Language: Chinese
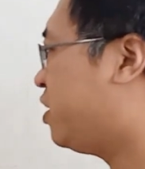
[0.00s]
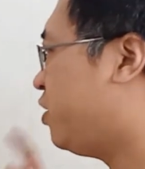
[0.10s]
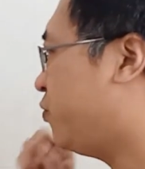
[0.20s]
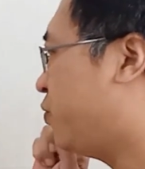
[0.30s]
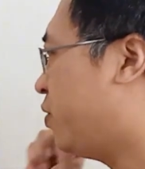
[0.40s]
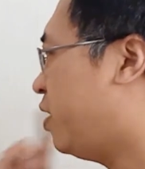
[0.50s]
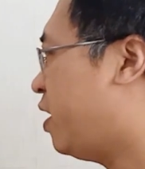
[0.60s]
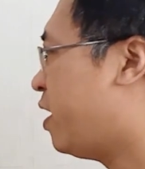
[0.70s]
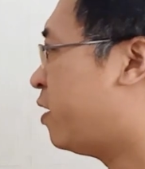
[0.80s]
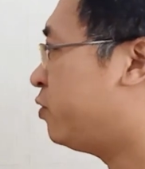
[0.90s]
只有
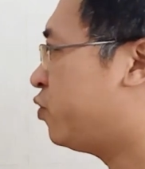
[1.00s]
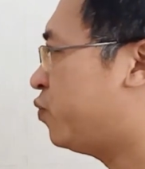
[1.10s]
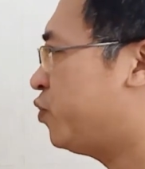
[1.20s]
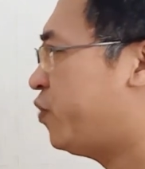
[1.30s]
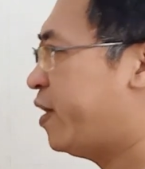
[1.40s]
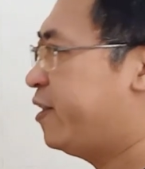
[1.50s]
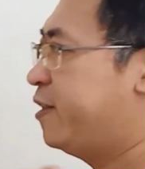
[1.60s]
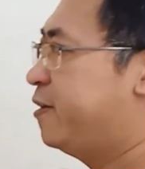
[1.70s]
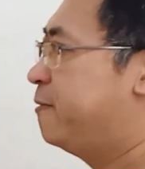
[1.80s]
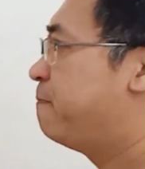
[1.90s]
两种选
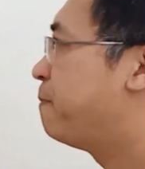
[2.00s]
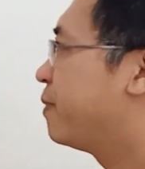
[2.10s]
择，